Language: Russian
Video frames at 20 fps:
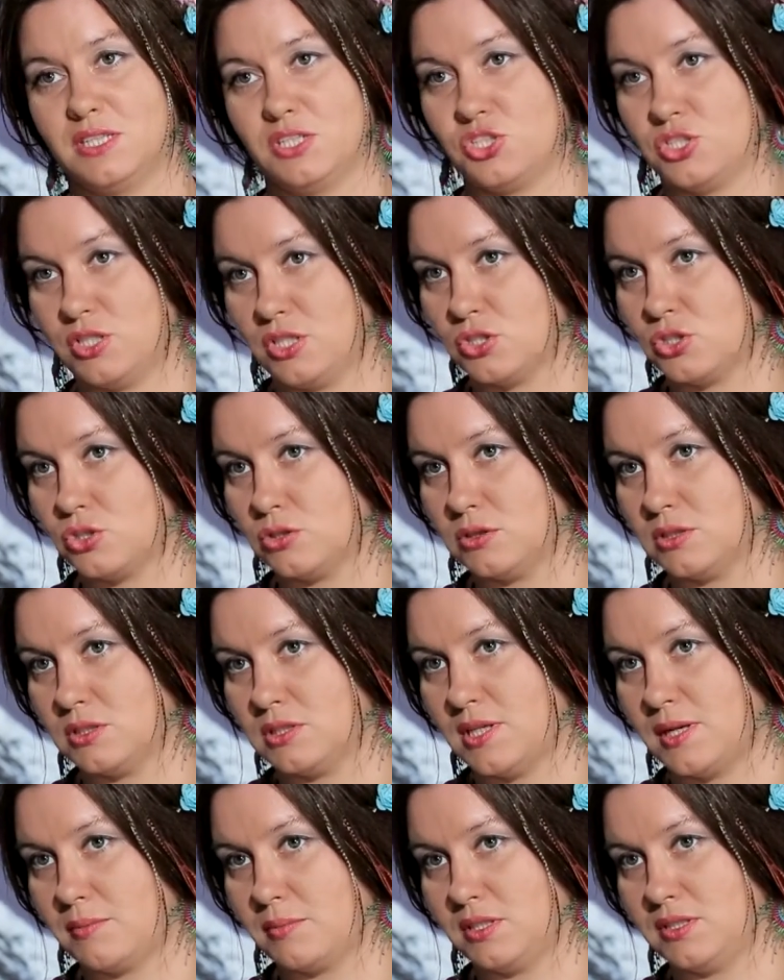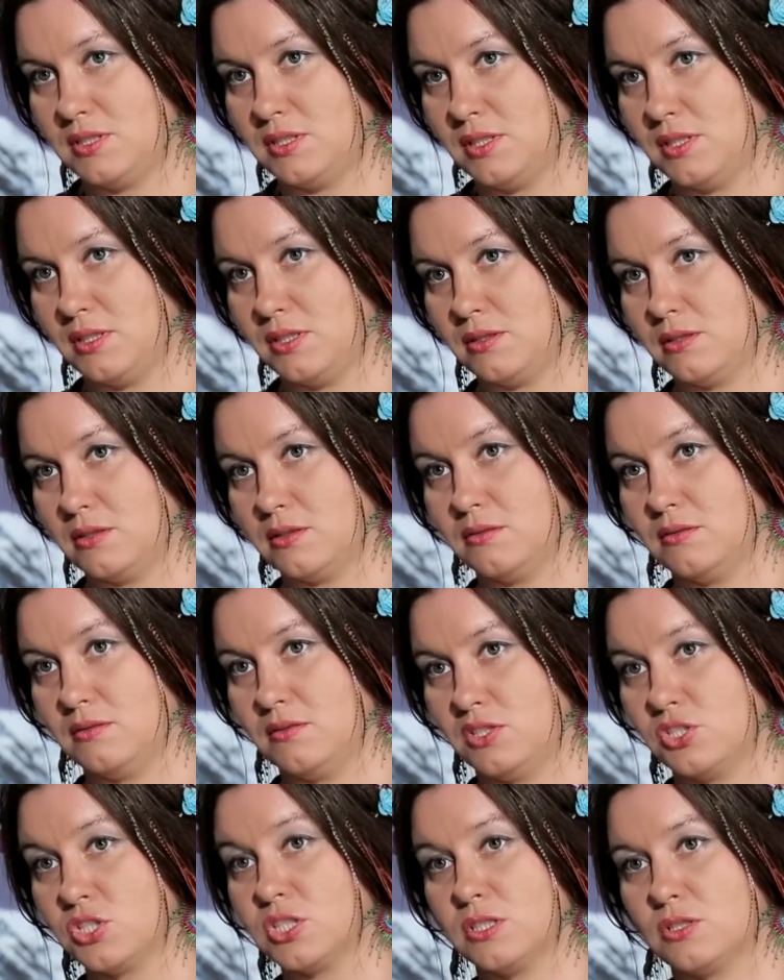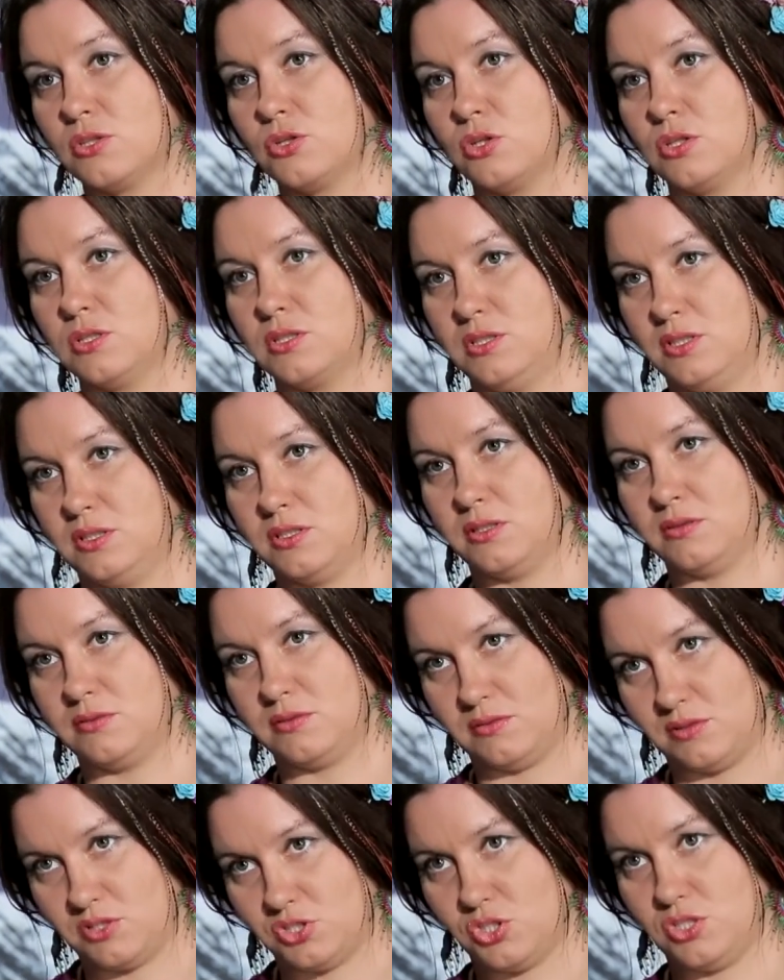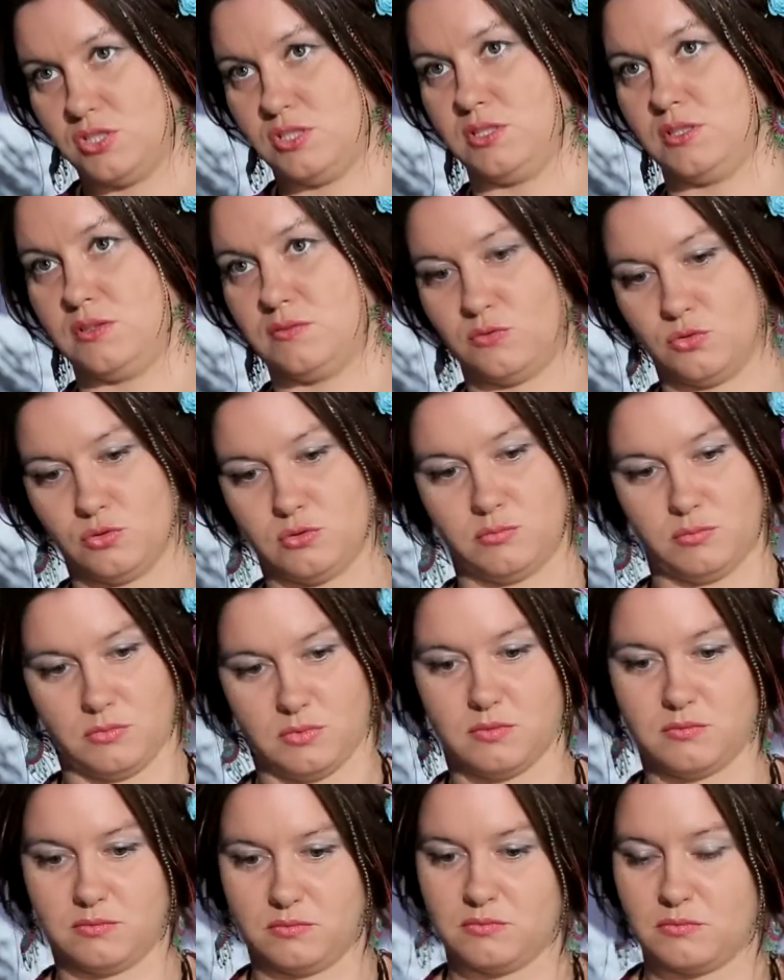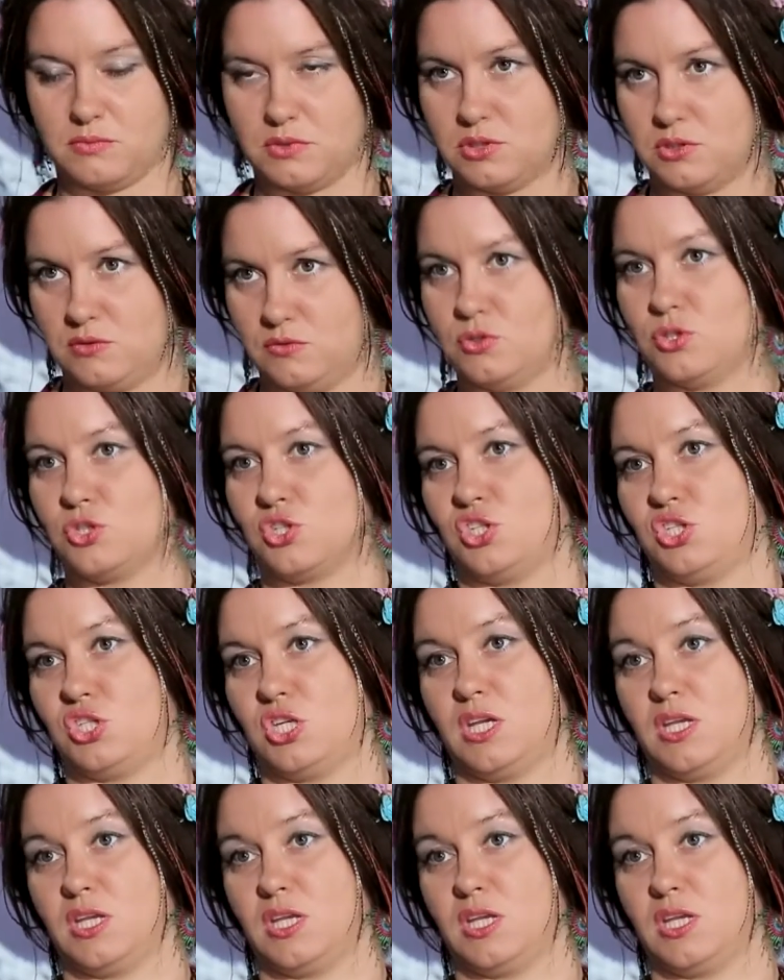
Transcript: Я считаю, что это самая сильная вещь, которую я сделала в своей жизни вот, ну, на сегодняшний